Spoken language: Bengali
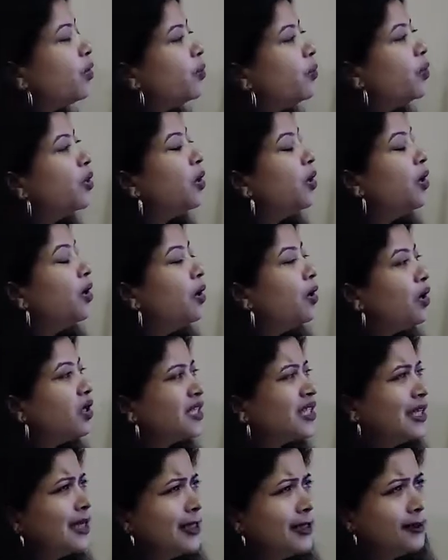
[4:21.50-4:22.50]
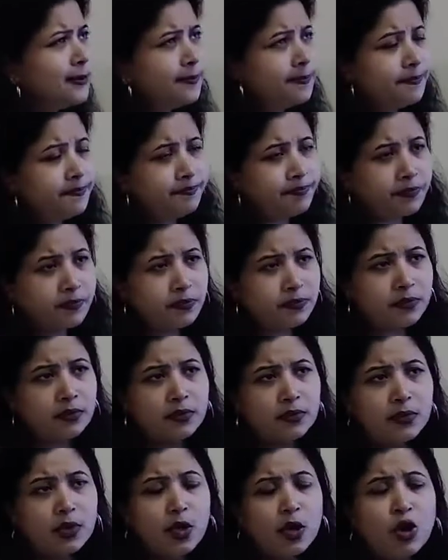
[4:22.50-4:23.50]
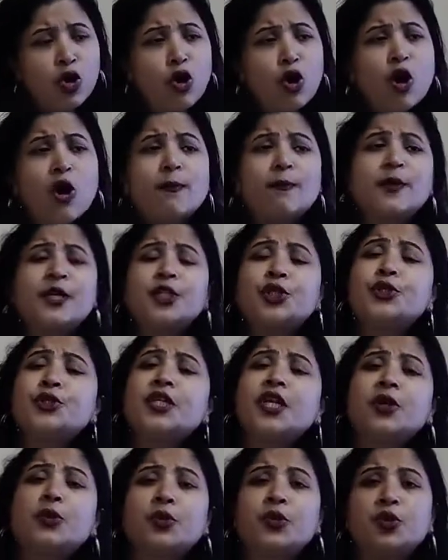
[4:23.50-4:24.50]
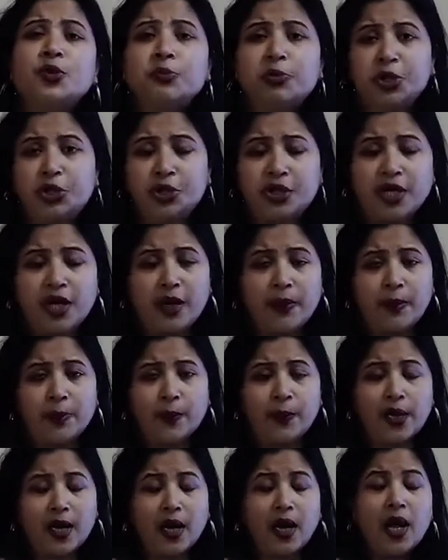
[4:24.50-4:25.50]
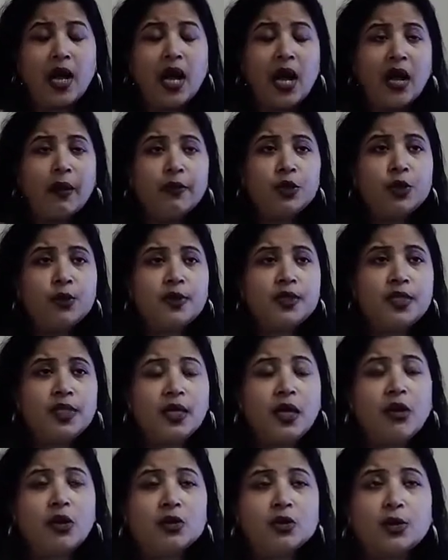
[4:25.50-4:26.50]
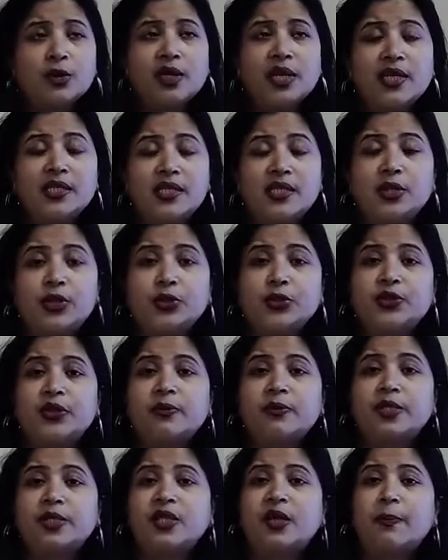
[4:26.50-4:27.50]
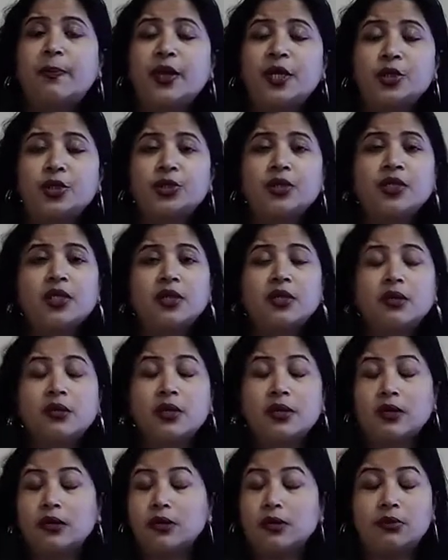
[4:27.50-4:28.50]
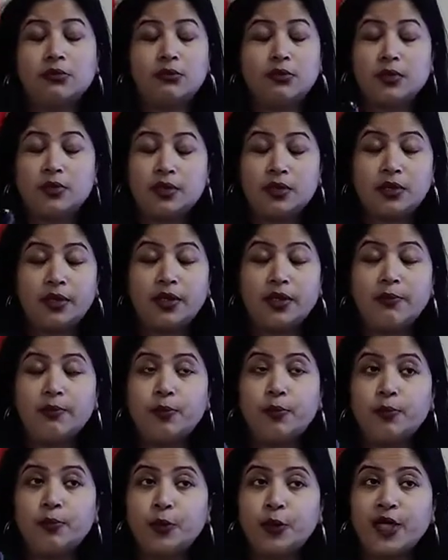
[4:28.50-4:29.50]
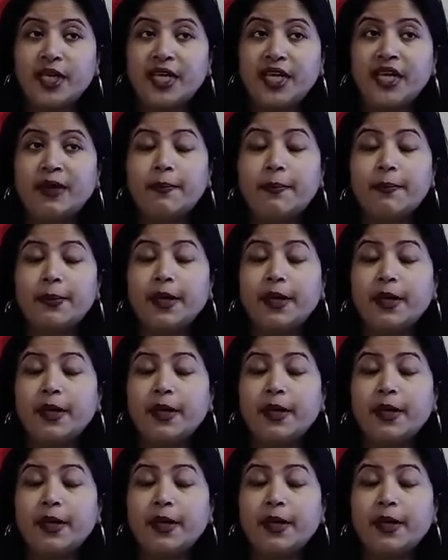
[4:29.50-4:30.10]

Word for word: করব অর্থাৎ অপ্রাসঙ্গিক কোনো বিষয় আনবো না আমি তোমাদেরকে গত ক্লাসে যুক্তিবিদ্যার প্রাসঙ্গিক সরি বৈজ্ঞানিক